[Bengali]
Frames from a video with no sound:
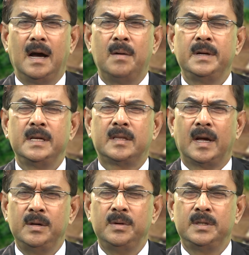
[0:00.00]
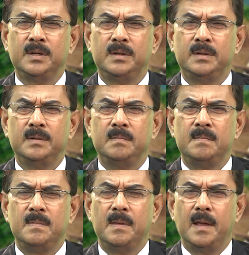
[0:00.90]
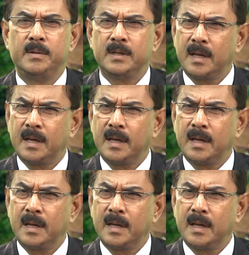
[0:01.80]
আমার কি তাই হয়েছিল বলছে